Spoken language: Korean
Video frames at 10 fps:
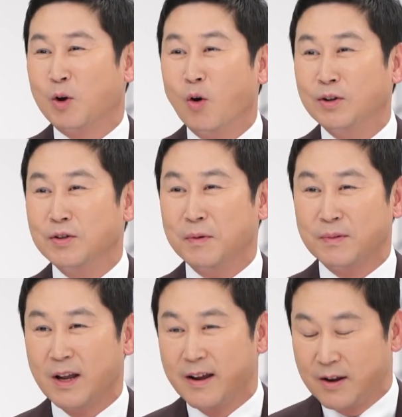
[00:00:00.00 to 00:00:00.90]
거기서 이제
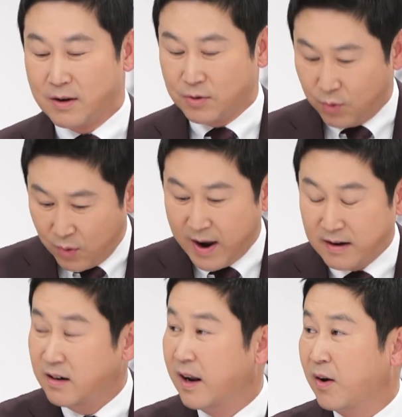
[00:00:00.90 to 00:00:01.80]

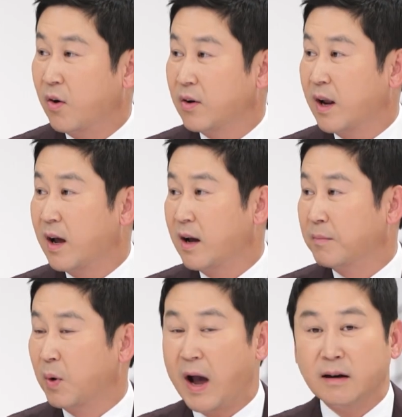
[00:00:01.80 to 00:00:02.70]
화를
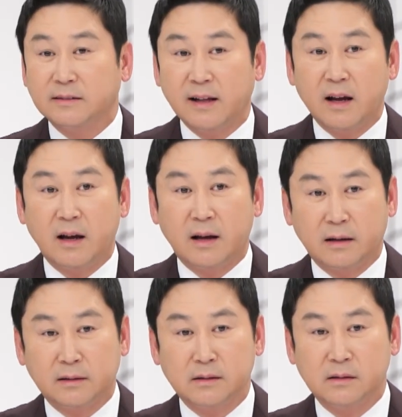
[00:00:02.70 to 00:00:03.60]
내거나 뭐
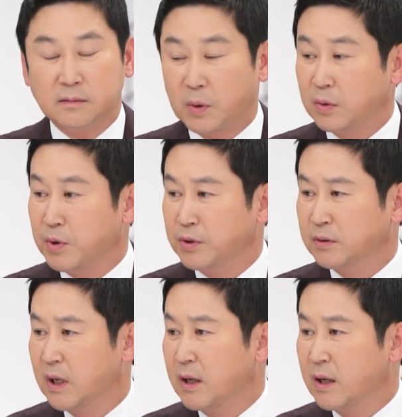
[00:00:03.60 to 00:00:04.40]
하극상을 벌이면은